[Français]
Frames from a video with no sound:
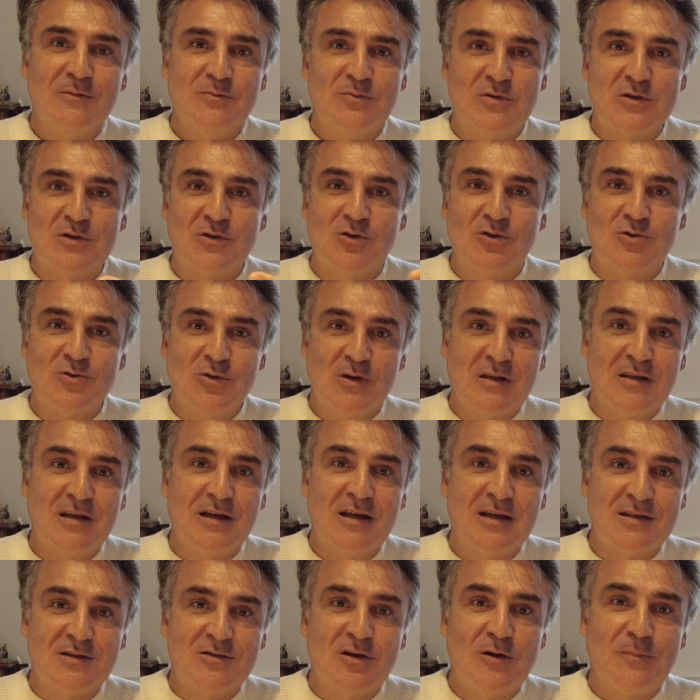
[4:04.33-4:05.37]
puisque tu étais
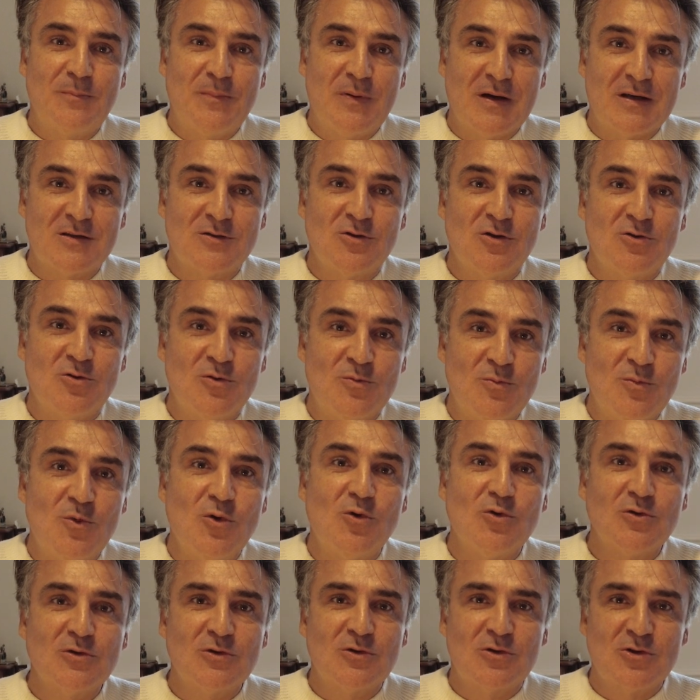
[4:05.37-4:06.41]
la seule personne au
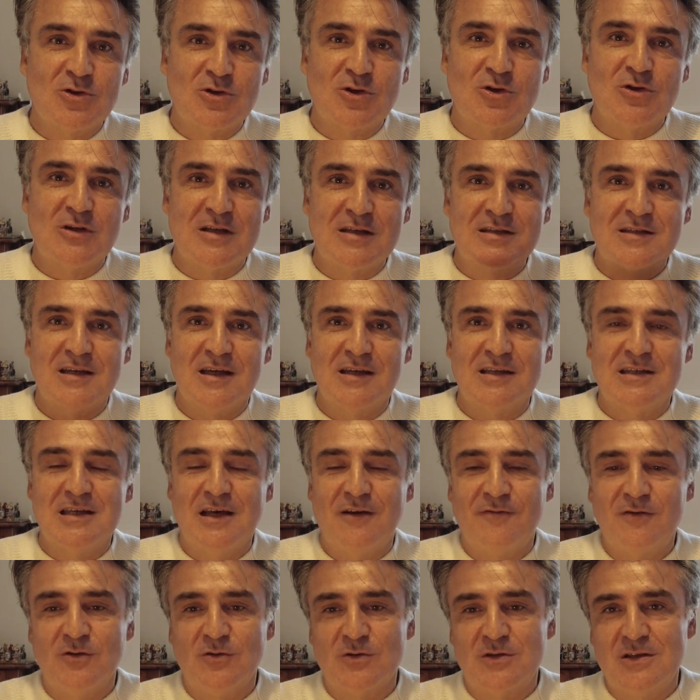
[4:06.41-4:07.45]
monde que je connaissais qui
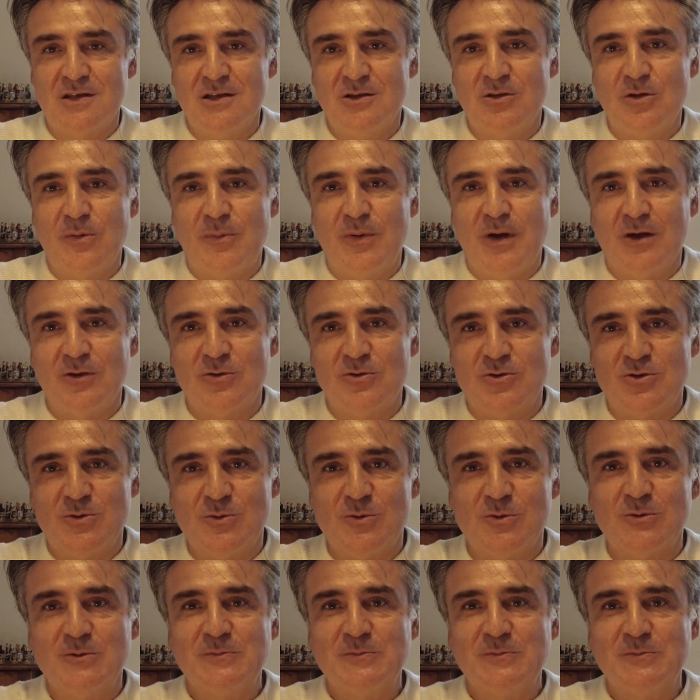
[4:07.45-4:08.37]
avait aussi deux paires de jumeaux.